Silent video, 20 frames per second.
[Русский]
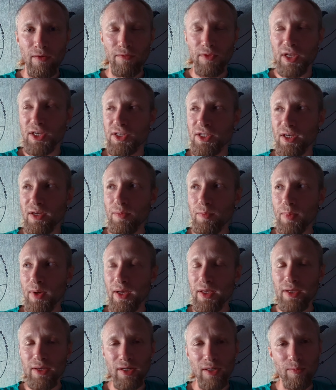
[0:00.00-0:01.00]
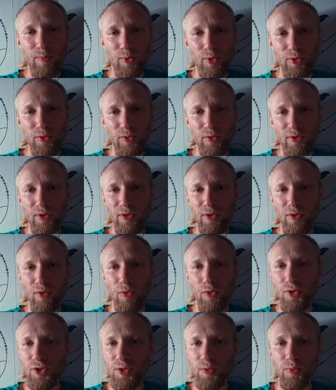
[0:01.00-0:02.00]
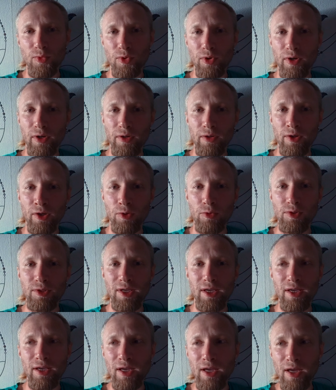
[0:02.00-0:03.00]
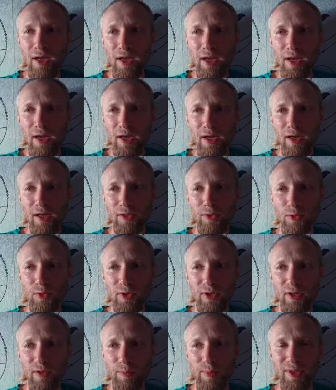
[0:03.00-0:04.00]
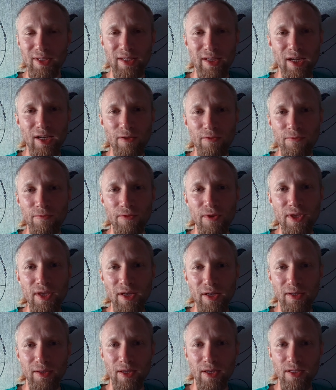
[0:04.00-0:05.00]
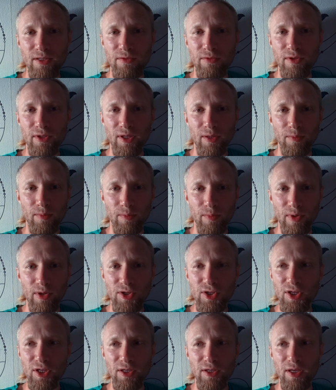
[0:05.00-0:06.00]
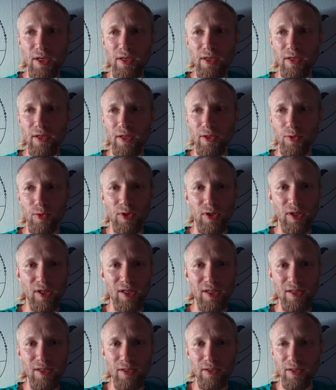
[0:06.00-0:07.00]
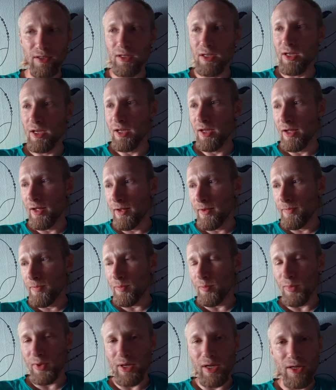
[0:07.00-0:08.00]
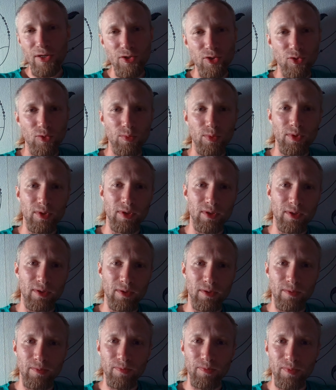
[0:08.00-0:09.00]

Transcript: В нашей компании работают очень много людей, которые потеряли в финика, да, свои там большие деньги, которые кредиты брали, чтобы